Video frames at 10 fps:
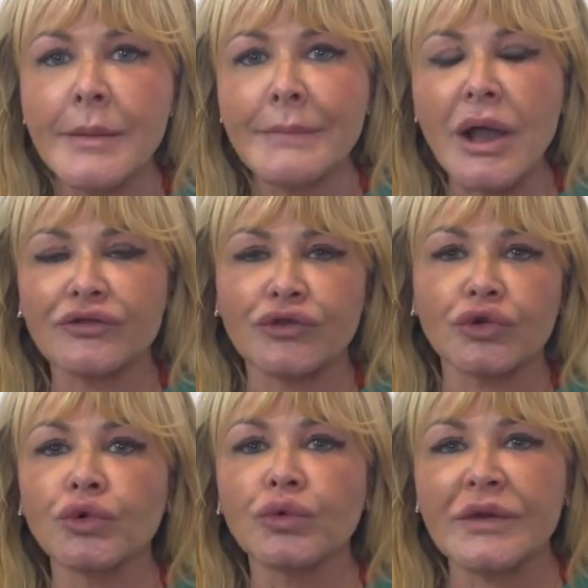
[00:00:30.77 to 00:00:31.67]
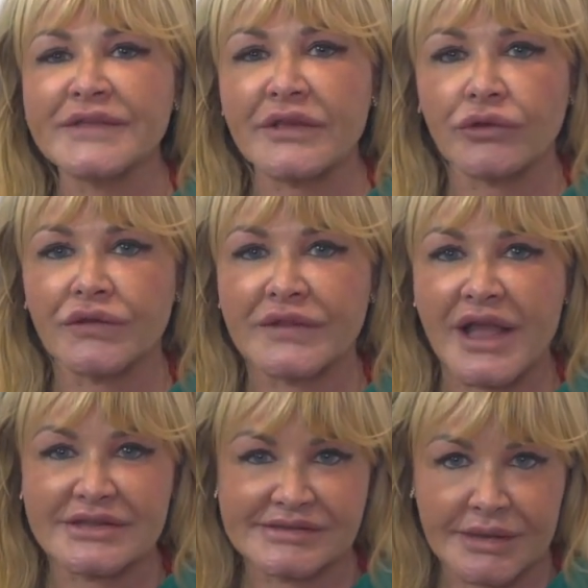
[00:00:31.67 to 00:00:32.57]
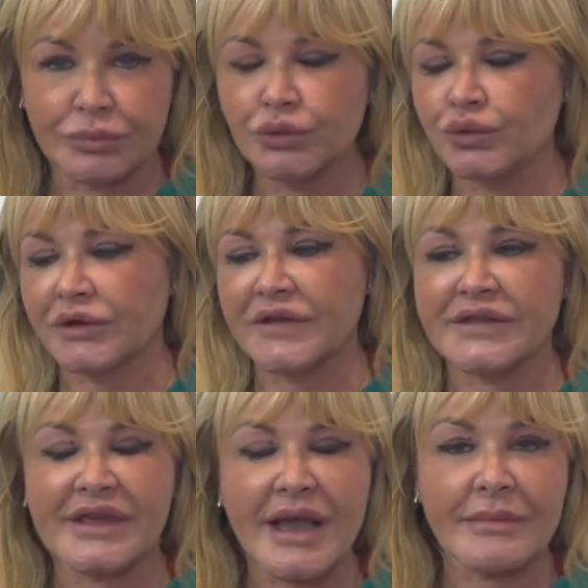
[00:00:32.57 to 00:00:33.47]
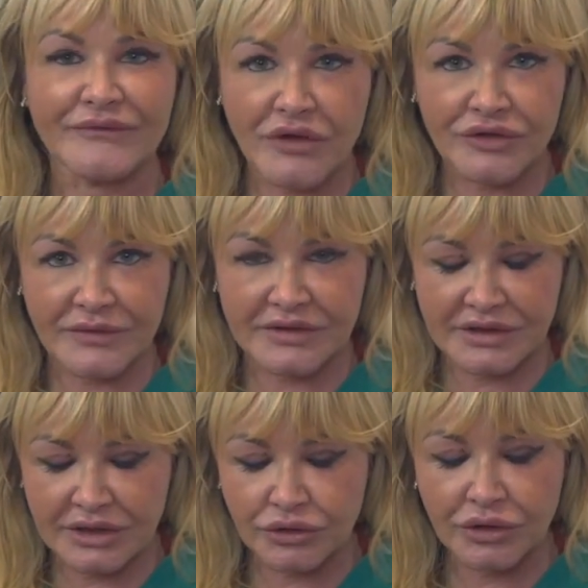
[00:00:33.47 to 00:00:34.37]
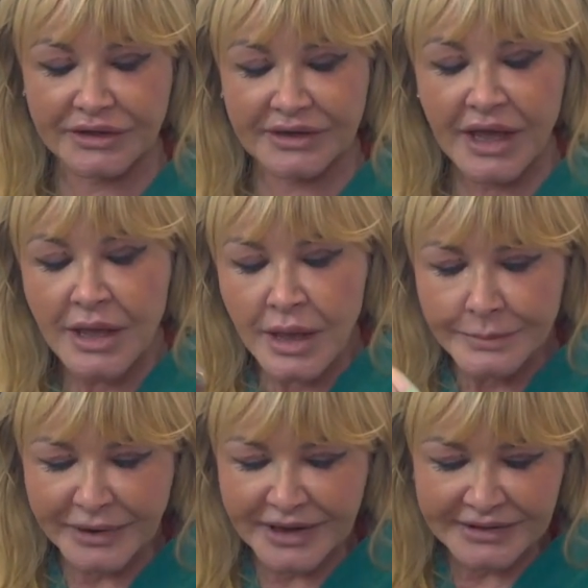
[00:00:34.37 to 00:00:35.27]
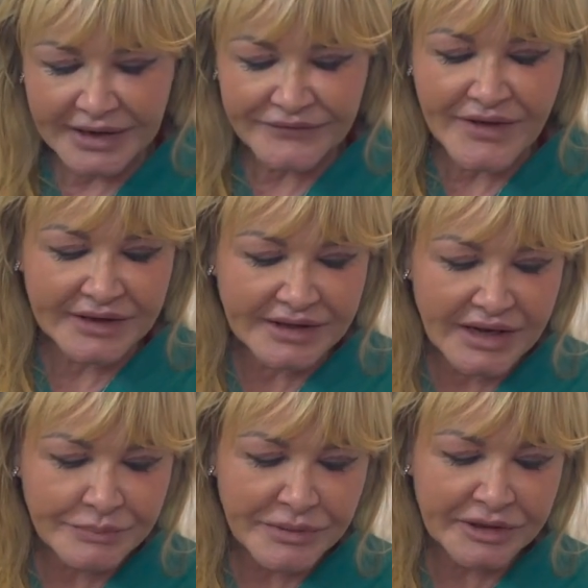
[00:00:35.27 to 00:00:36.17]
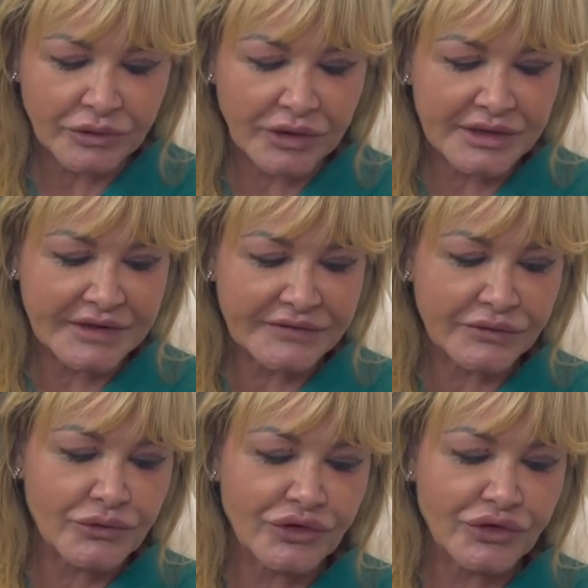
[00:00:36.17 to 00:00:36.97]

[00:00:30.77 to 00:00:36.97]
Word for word: posso con questa sostanza appunto che si chiama fosfatidilcolina prendere e fare delle piccole iniezioni